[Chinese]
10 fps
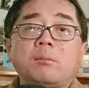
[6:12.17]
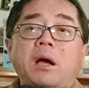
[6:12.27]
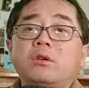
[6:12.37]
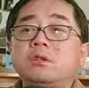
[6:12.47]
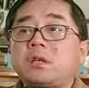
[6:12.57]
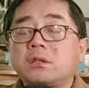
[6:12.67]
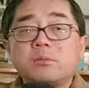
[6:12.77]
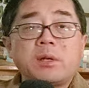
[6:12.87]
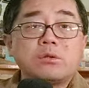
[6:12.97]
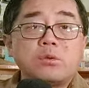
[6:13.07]
那马云一下
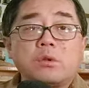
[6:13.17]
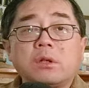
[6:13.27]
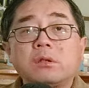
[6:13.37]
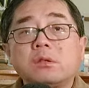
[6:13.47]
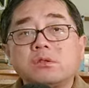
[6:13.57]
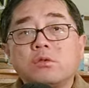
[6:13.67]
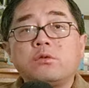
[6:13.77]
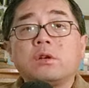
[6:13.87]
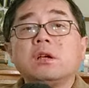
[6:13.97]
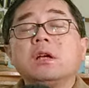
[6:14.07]
子变成中国的首
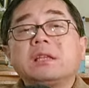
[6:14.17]
富了。